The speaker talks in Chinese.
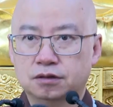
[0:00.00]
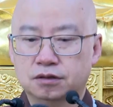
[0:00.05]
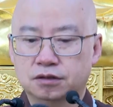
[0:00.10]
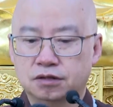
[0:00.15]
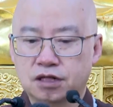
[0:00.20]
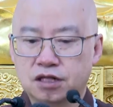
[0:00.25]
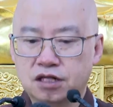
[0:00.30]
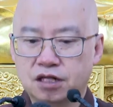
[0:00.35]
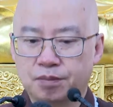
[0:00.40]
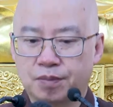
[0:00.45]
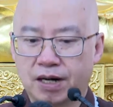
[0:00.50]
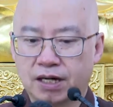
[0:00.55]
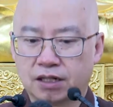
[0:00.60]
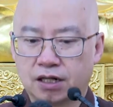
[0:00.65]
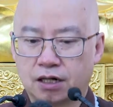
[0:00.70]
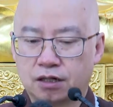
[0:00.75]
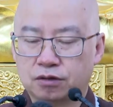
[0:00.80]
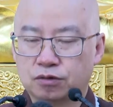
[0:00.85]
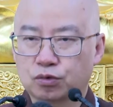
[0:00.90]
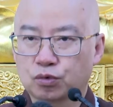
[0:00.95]
真的把
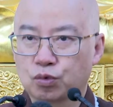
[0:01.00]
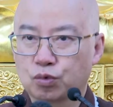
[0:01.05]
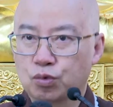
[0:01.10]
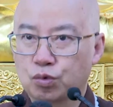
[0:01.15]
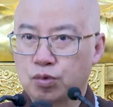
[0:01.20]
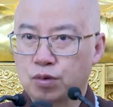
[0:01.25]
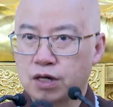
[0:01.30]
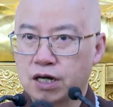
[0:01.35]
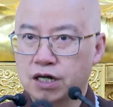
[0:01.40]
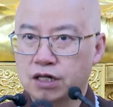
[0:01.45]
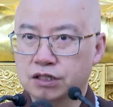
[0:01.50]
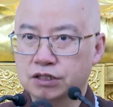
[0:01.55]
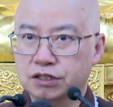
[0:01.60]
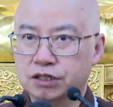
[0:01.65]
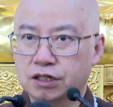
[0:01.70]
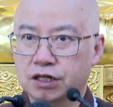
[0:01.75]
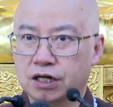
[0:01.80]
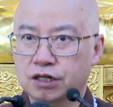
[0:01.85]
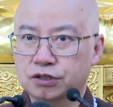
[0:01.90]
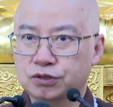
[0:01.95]
他无量
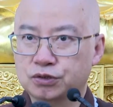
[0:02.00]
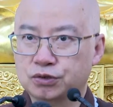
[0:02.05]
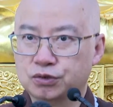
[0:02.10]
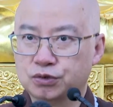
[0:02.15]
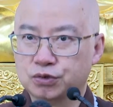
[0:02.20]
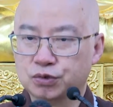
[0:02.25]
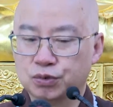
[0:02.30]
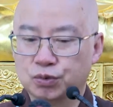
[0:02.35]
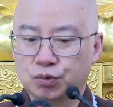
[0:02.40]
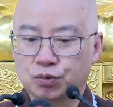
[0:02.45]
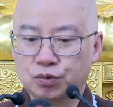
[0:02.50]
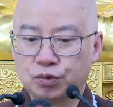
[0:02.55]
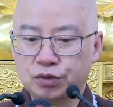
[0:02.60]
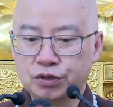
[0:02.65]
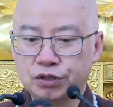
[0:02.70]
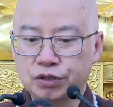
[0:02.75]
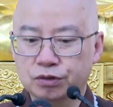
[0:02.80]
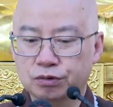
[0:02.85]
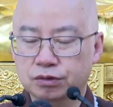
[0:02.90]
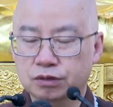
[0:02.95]
劫来所
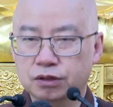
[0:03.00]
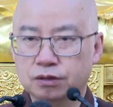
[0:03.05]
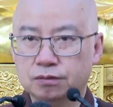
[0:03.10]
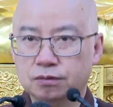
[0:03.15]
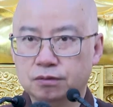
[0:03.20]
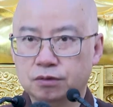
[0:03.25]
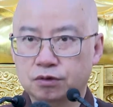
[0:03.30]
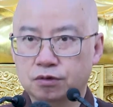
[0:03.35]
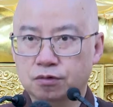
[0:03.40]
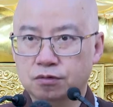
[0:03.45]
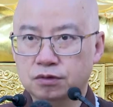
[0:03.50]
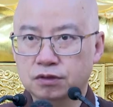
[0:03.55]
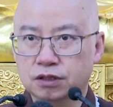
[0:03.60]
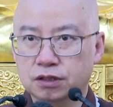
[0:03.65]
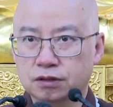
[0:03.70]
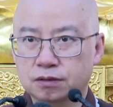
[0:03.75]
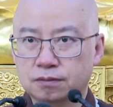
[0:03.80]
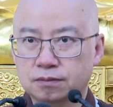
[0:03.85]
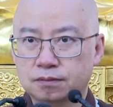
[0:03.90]
有的功德，